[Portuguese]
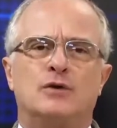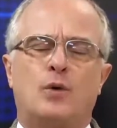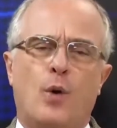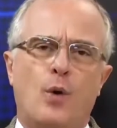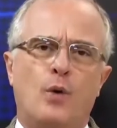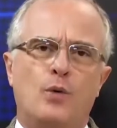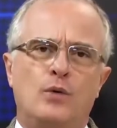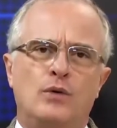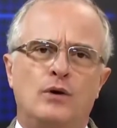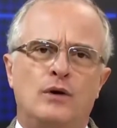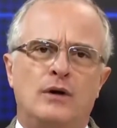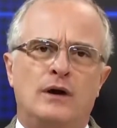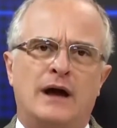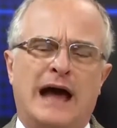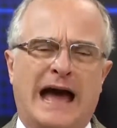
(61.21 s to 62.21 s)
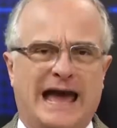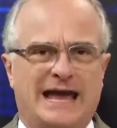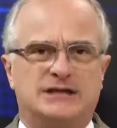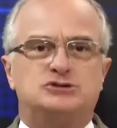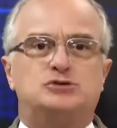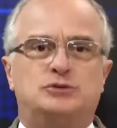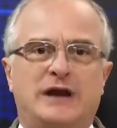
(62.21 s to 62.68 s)
com
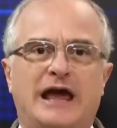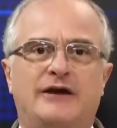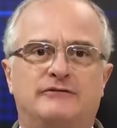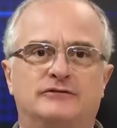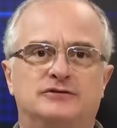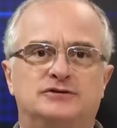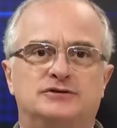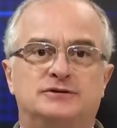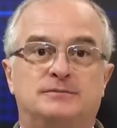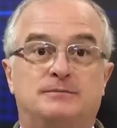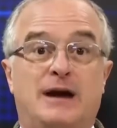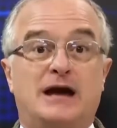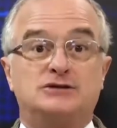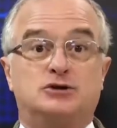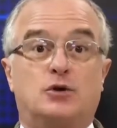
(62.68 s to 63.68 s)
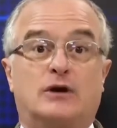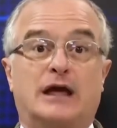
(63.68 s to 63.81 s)
Aécio Neves. Mas, de qualquer